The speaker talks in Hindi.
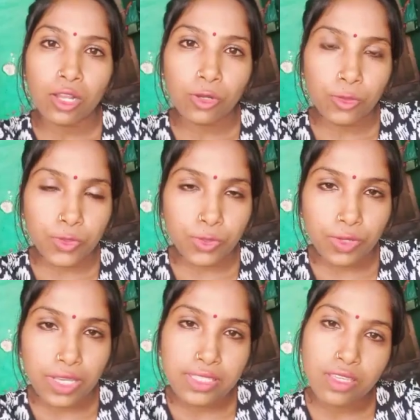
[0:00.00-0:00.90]
हेलो दोस्तों
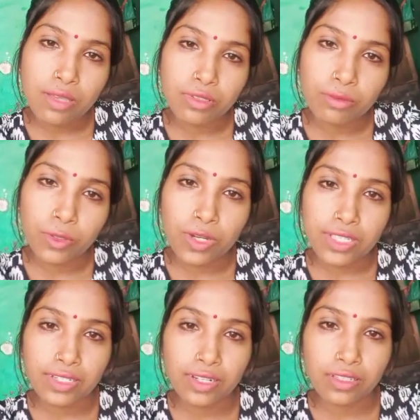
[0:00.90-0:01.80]
कैसे आप सभी लोग
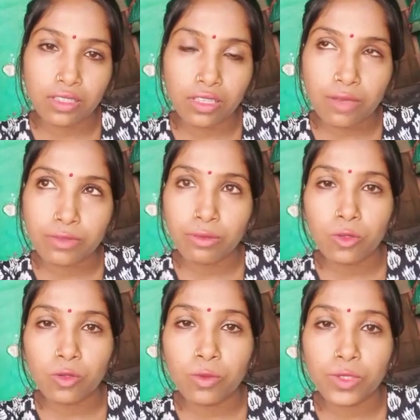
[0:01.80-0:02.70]
आशा करते हैं कि आप सभी
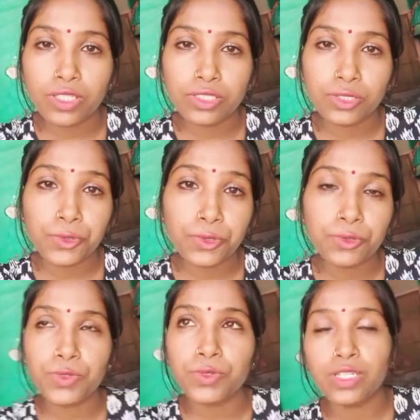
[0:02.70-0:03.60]
लोग बहुत अच्छे होंगे
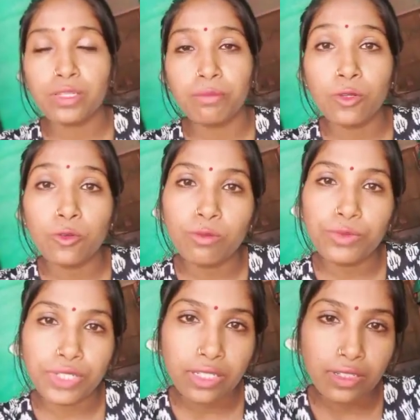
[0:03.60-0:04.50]
दोस्तों आज हम बिल्कुल
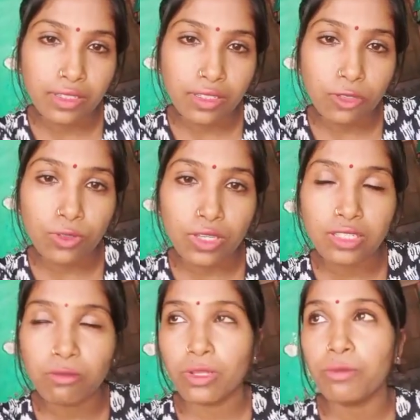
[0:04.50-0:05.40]
भी ठीक नहीं है क्योंकि
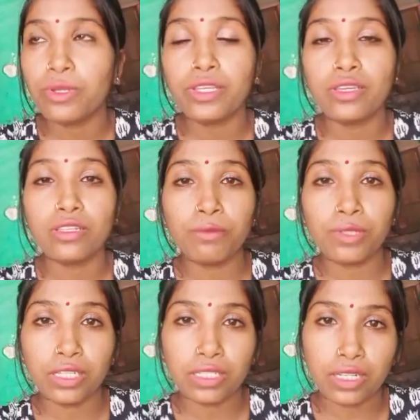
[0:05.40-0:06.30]
आज हमारी बेटी की
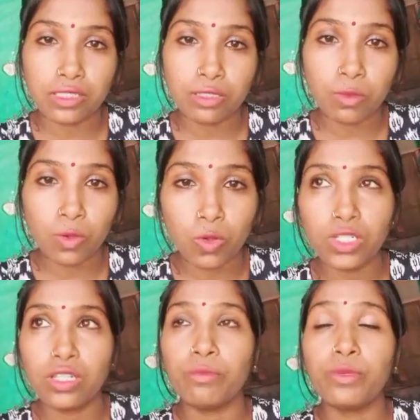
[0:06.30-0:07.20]
तबीयत अचानक से बहुत
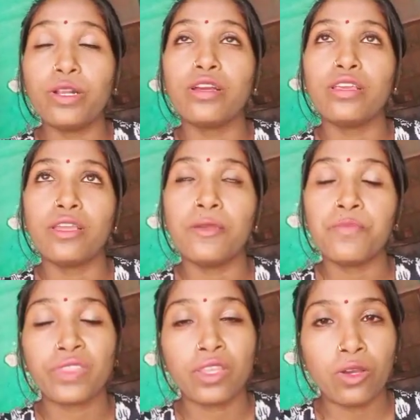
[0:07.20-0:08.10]
ज़्यादा बिगड़ गई है
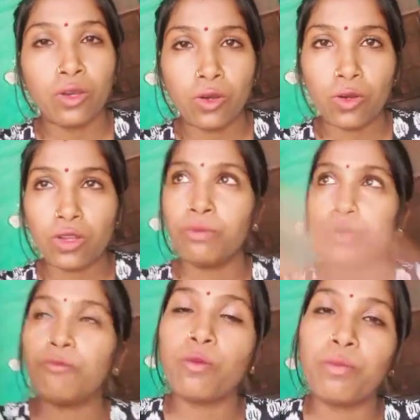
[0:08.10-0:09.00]
और
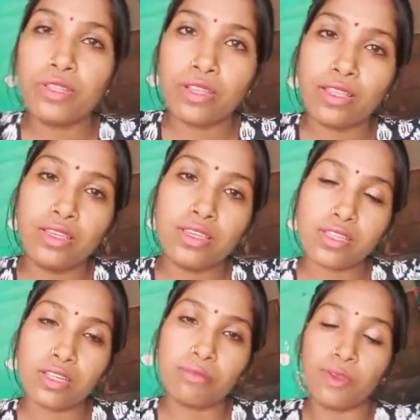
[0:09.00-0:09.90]
अभी वो अपनी दादी के
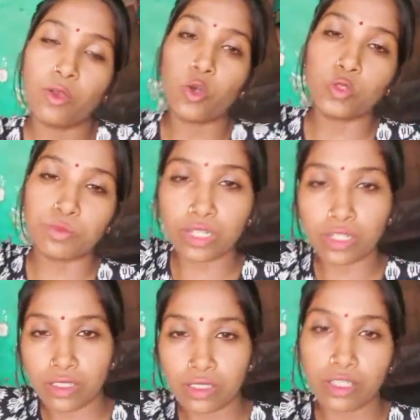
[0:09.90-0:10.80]
साथ में
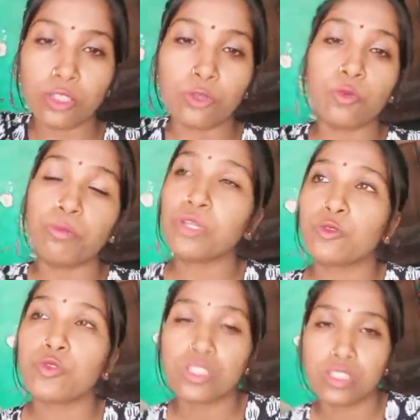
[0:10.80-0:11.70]
हॉस्पिटल गई है तो मैं
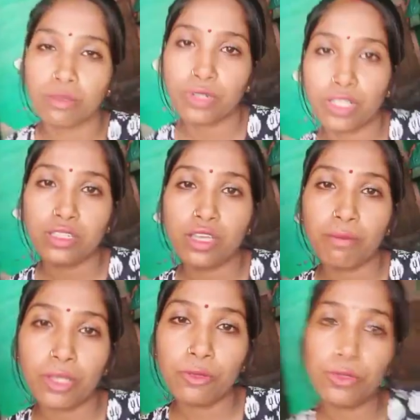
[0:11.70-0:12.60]
तो उसके साथ में नहीं जा पाई